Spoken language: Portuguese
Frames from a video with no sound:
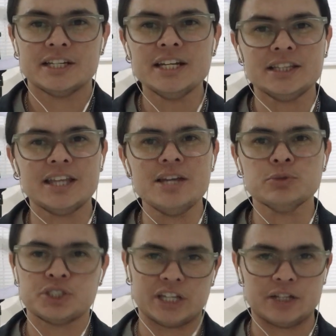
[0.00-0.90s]
ele tem um
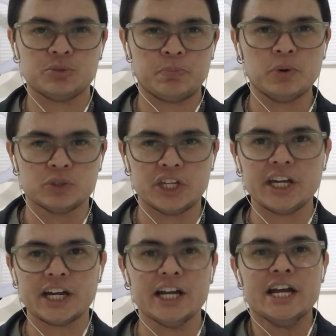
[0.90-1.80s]
certo
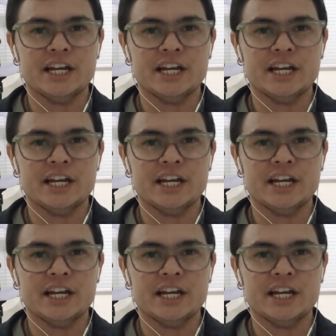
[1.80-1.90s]
poder